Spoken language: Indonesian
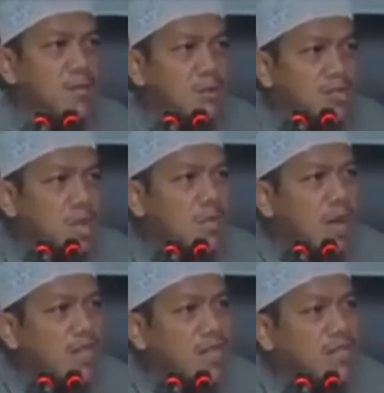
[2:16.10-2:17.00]
Namun
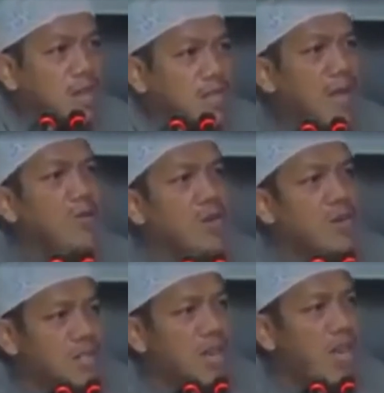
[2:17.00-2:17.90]
jamaahnya tak
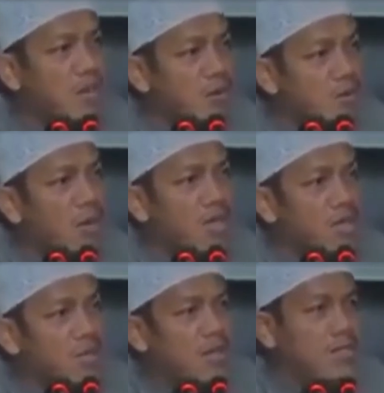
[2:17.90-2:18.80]
tahu kesalahan doa
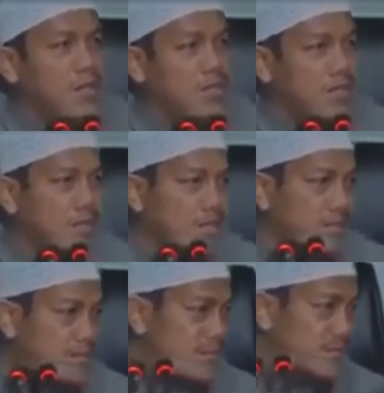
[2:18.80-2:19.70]
yang dibaca ustadz.
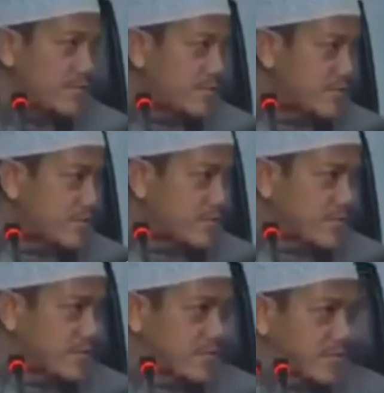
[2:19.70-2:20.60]

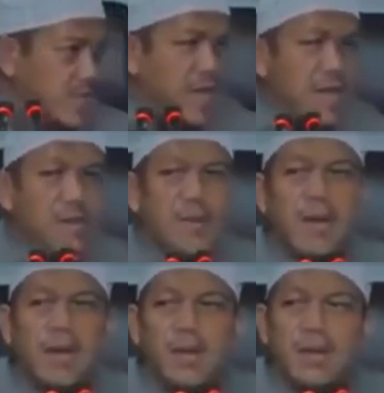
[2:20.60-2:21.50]
Karena
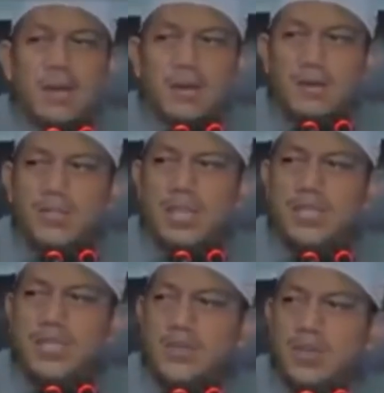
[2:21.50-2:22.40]
memang
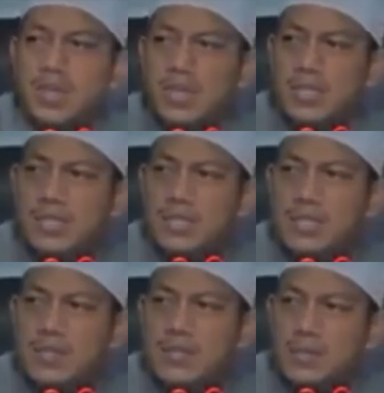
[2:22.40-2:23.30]
ustadznya
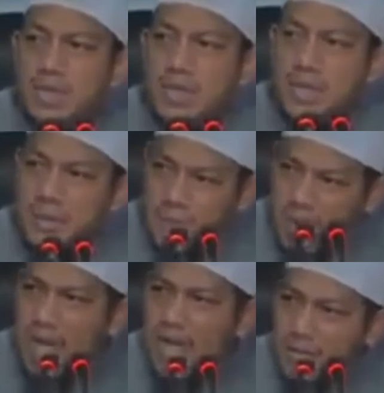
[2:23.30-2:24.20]
mungkin mungkin
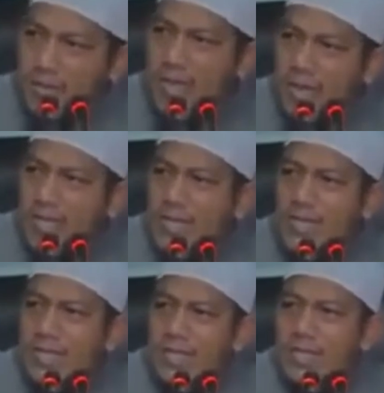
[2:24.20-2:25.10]
gimana gitu ya
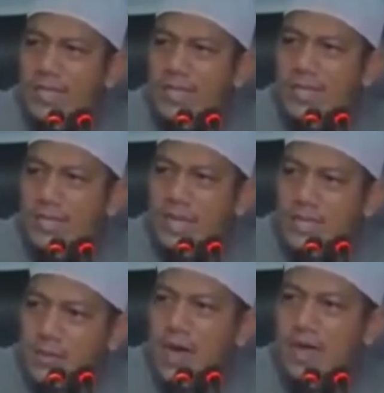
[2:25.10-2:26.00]

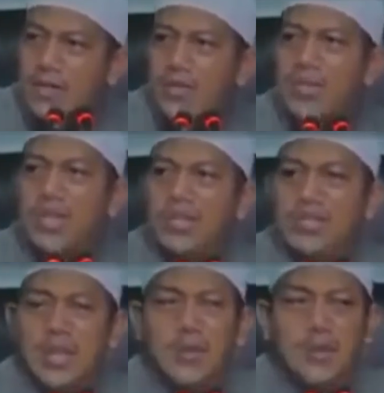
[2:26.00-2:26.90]
dan jamaahnya sudah
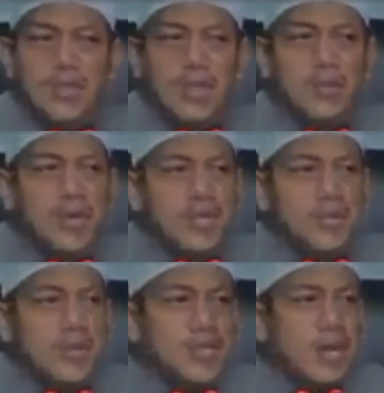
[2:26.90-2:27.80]
jelas tidak tidak
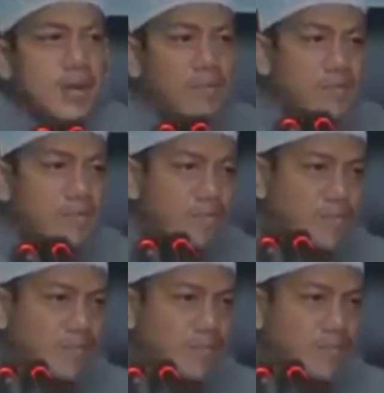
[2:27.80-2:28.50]
mengerti bahasa Arab.